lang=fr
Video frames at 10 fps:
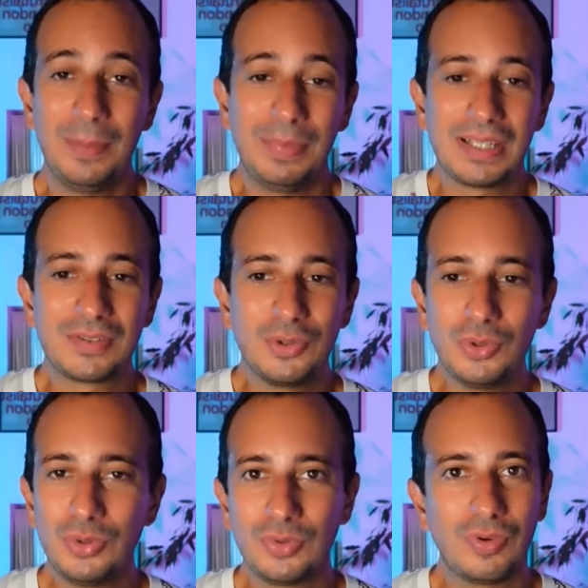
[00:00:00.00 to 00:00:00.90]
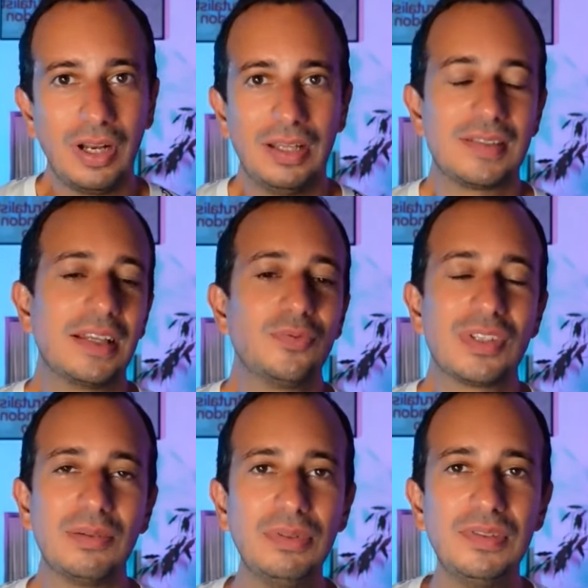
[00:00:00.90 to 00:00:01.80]
parce que voilà, ça nous
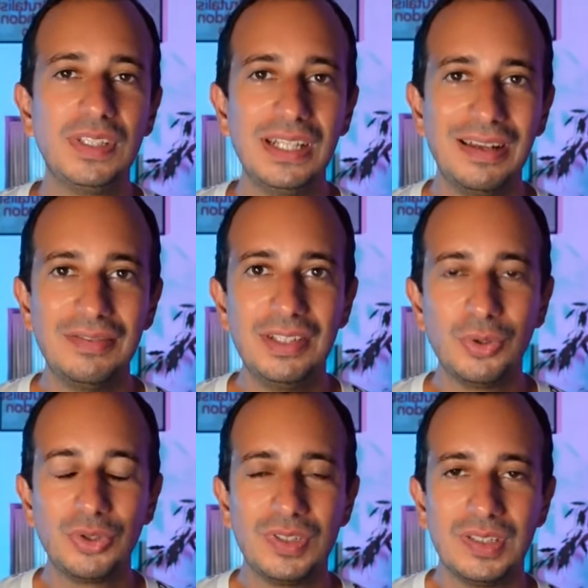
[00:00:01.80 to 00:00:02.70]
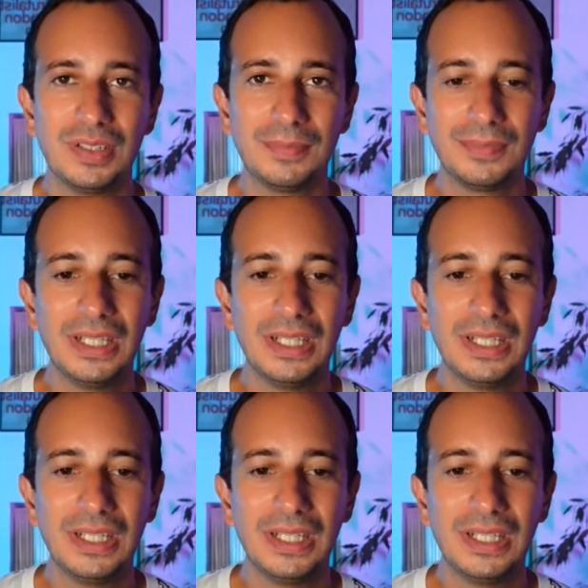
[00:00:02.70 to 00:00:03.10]
simplifie la vie au quotidien.